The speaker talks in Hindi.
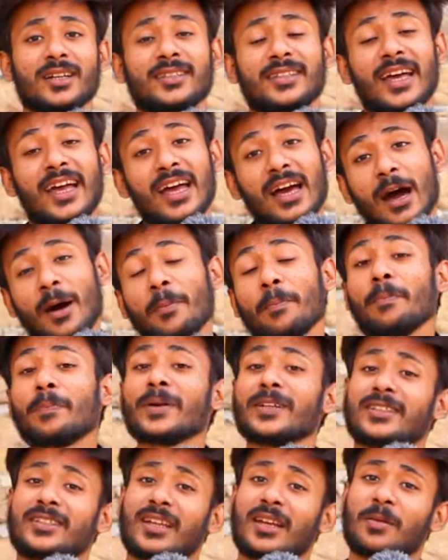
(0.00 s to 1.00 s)
सकता है हम
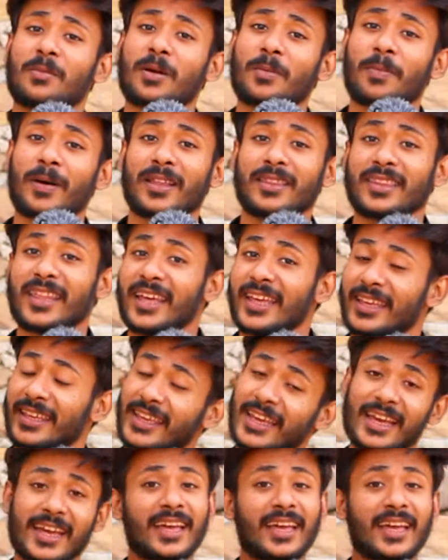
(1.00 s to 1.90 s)
पिंजरे में बंद है